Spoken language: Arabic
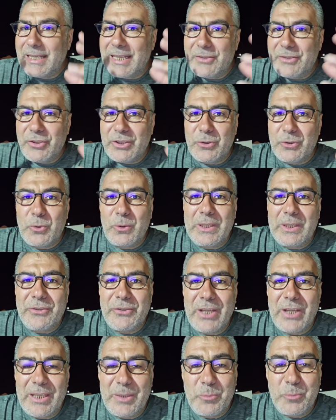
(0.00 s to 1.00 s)
نجد كل
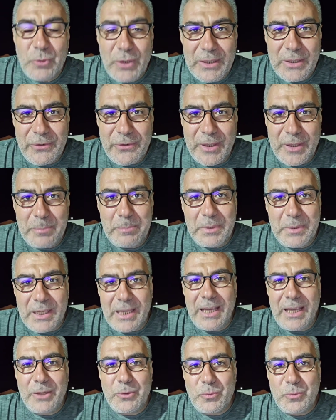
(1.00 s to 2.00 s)
شيء منظم
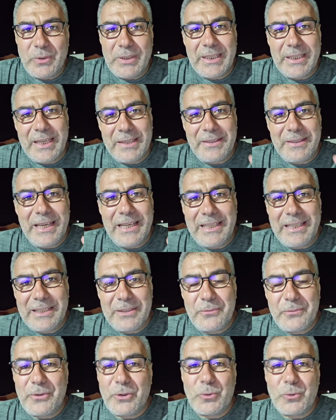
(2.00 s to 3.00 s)
بقانون
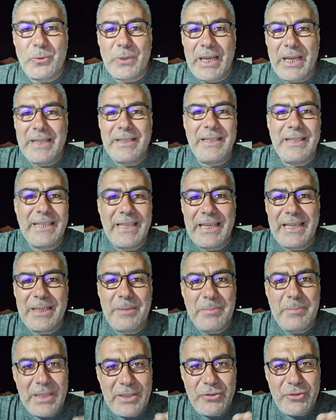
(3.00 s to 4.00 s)
كذلك في القرآن
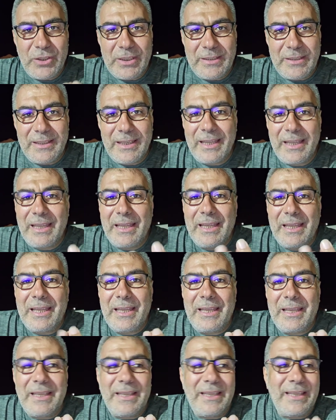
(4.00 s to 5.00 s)
الكريم نجد
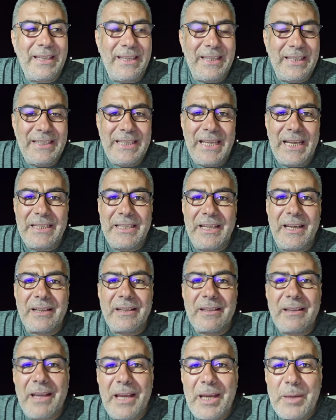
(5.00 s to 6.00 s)
آه، يعني
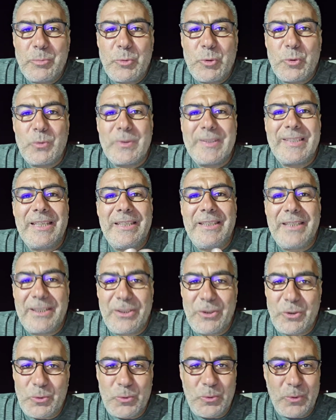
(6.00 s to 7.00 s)
أرقام
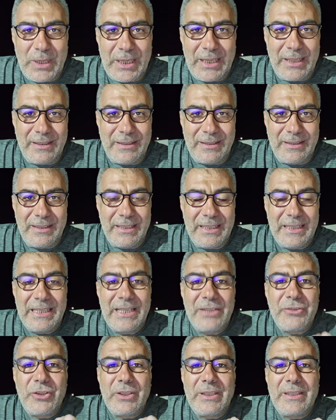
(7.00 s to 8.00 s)
تزين القرآن
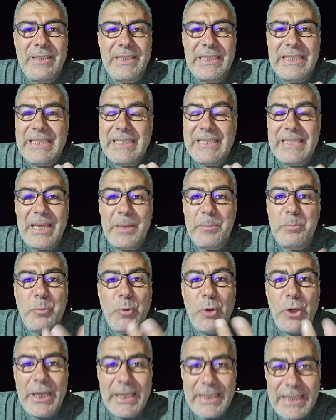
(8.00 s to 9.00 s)
نجد كتاب
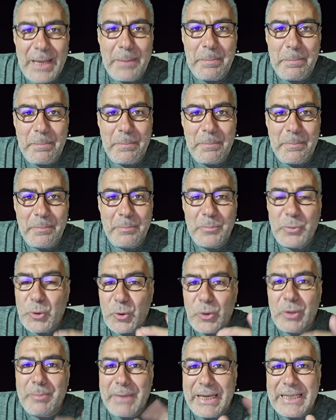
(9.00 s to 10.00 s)
محكم
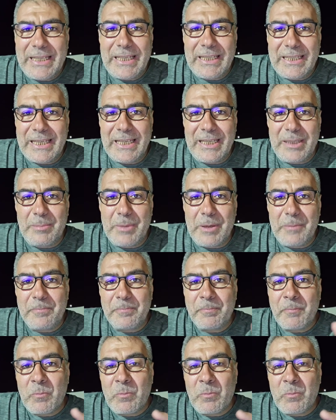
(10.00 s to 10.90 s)
بكل معنى الكلمة